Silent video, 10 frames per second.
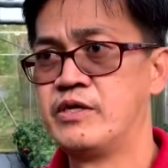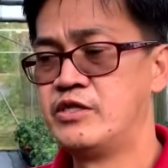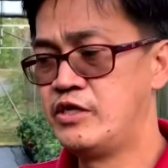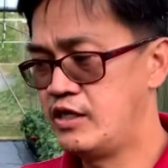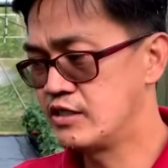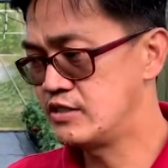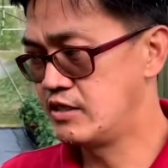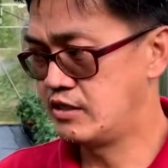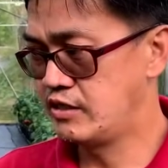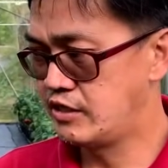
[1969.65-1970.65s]
Hindi lang
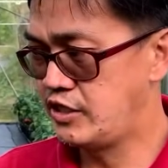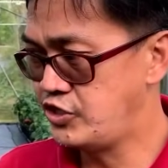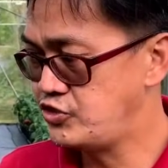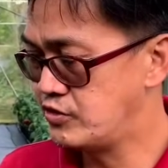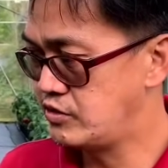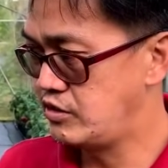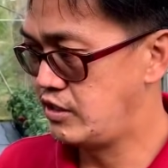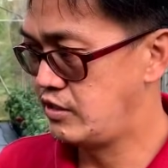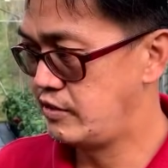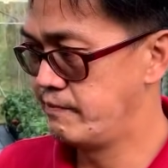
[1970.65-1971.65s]
sa irrigation
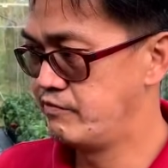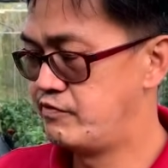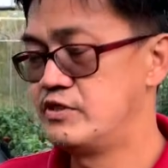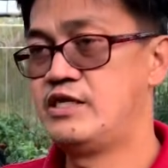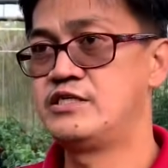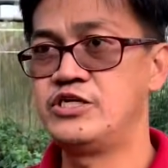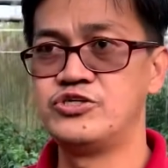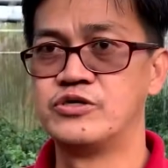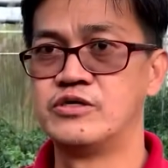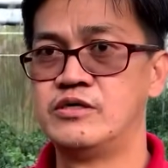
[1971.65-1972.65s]
and
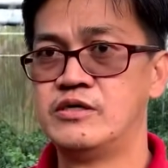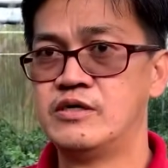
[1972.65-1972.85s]
fertilization,